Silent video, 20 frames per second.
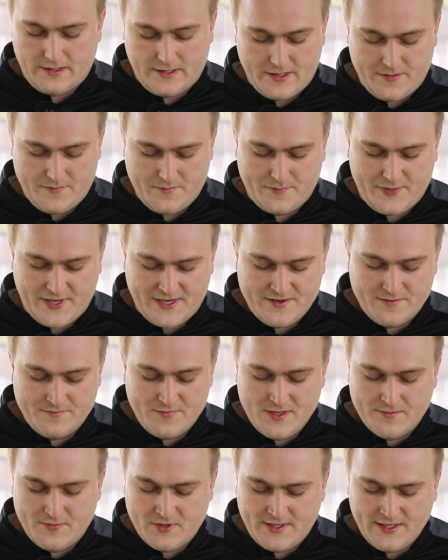Ähm,
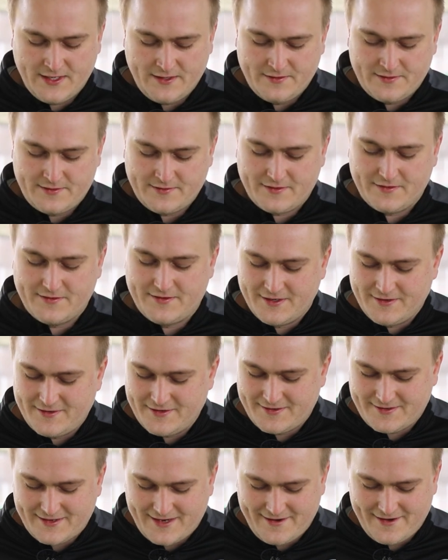pandemiebedingt sind
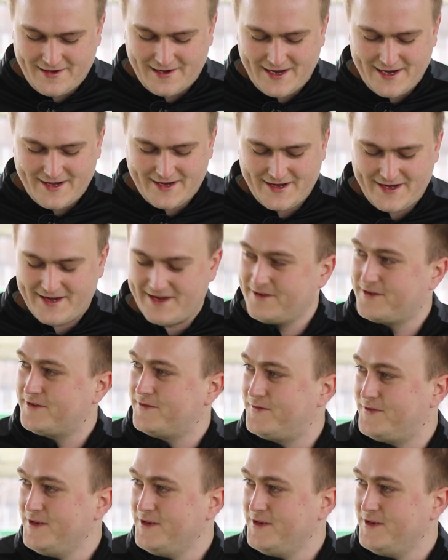es dann leider erst